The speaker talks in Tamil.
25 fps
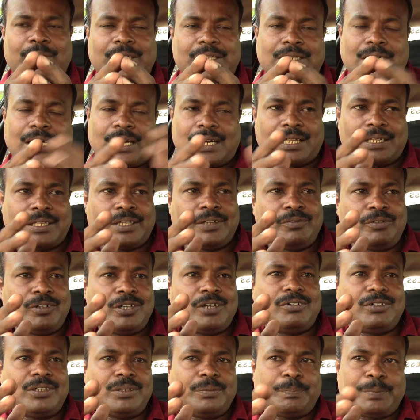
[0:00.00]
பார்த்துக்கலாம் ஆனால்
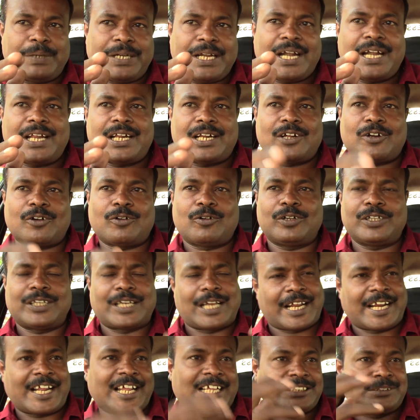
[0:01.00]
இவங்க வந்து பின்னாடி இருக்கிறவங்க
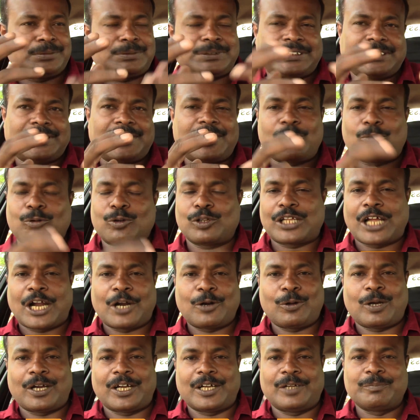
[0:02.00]
நிறைய எக்ஸ்பிரஷன்லாம் கொடுத்து
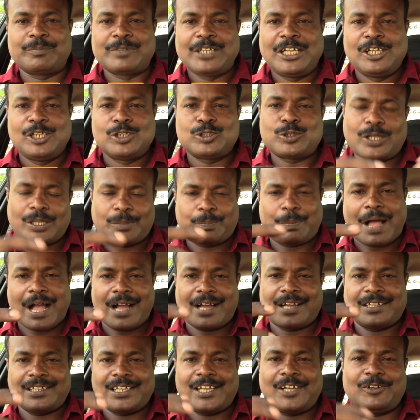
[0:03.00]
ஆடுவாங்க ஸோ அதை
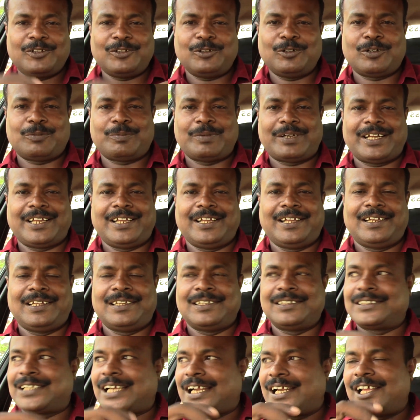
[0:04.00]
பார்க்குறதுக்கே வந்து ஒரு மாதிரி
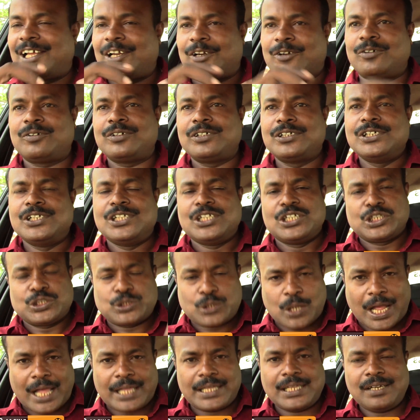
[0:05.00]
ஜாலியாக இருக்கும்
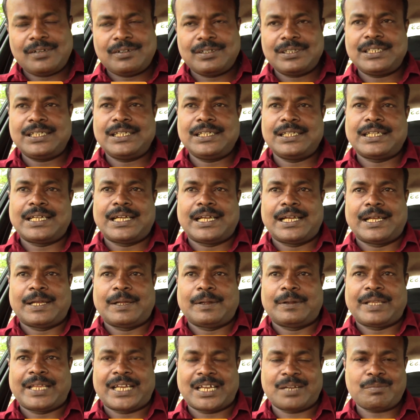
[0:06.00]
ஸோ அதில் வந்து இந்த
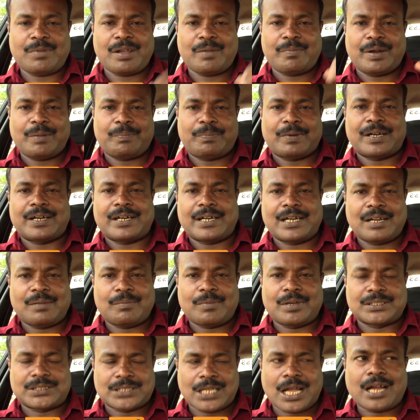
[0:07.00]
என்னம்மா இப்படி
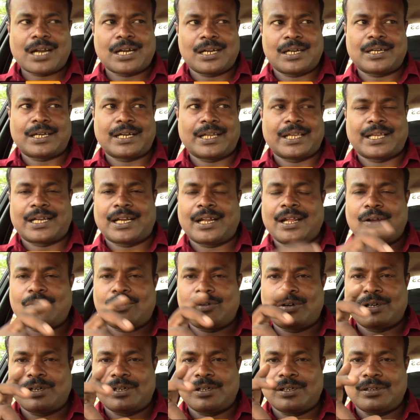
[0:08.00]
பண்ணுறீங்களேம்மா சாங்லன்னு நினைக்கிறேன்
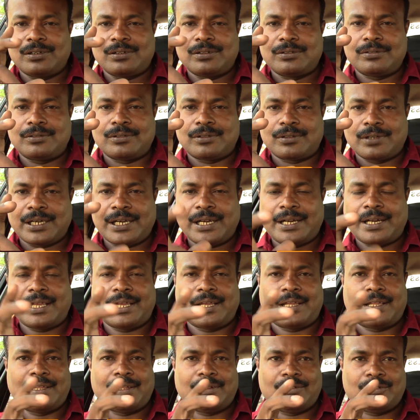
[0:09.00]
ஒரு ஒரு
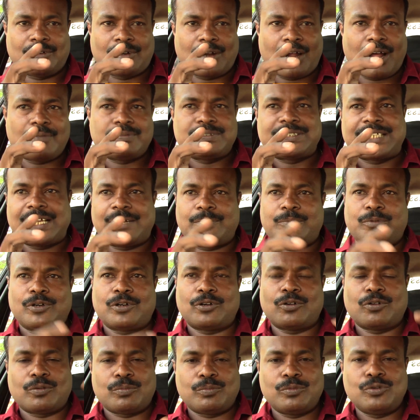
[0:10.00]
லேடியை ஒரு ஹாஃப் சாரி
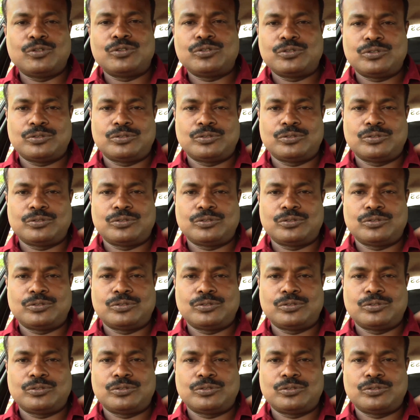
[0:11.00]
போட்டுட்டு ஒரு ப்ளூ